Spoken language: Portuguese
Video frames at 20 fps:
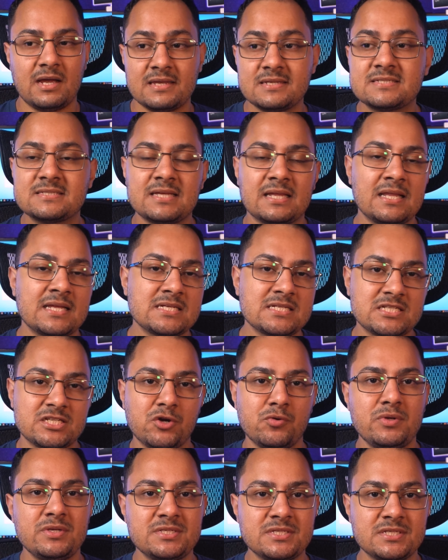A
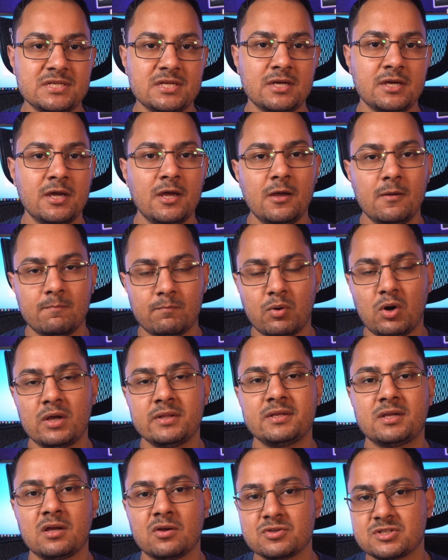instalação em si
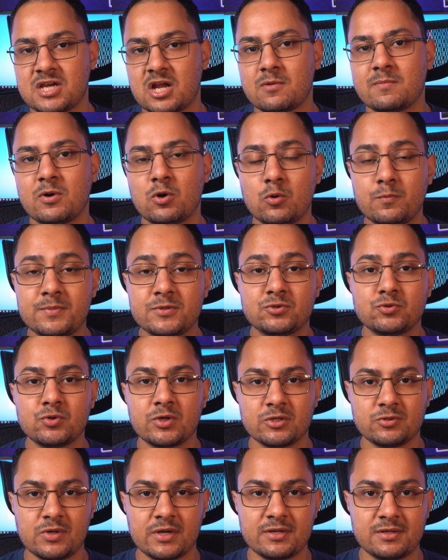pode causar uma
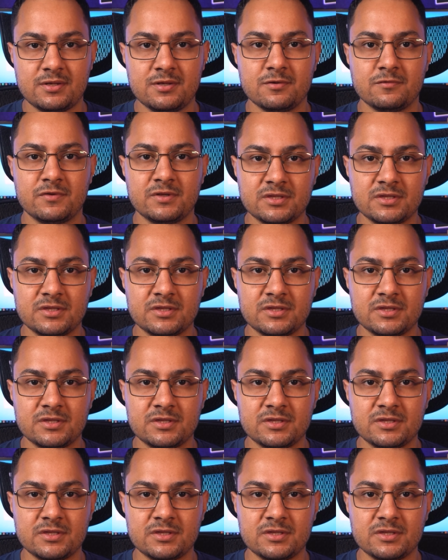ruptura no arquivo.